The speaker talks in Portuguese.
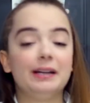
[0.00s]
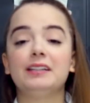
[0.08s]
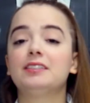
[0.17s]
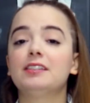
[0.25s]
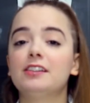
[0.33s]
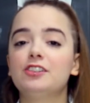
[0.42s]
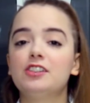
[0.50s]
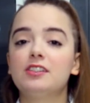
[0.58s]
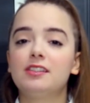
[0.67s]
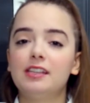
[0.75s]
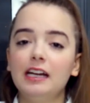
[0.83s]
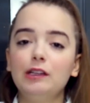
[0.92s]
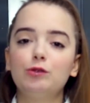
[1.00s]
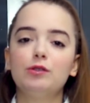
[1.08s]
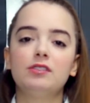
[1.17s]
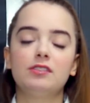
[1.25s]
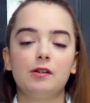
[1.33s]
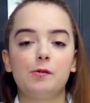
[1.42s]
precisa de
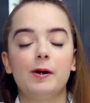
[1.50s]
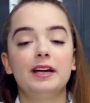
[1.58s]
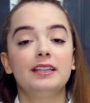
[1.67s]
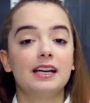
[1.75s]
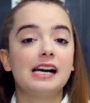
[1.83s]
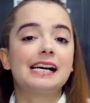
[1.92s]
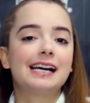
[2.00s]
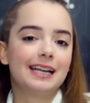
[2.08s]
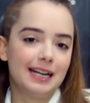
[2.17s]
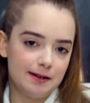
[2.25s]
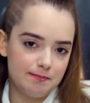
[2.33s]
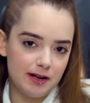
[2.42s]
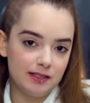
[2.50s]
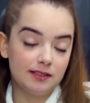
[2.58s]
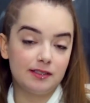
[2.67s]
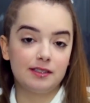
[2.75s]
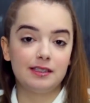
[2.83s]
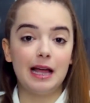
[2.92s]
150
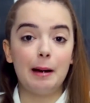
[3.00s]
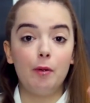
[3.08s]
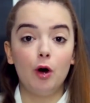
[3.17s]
gramas da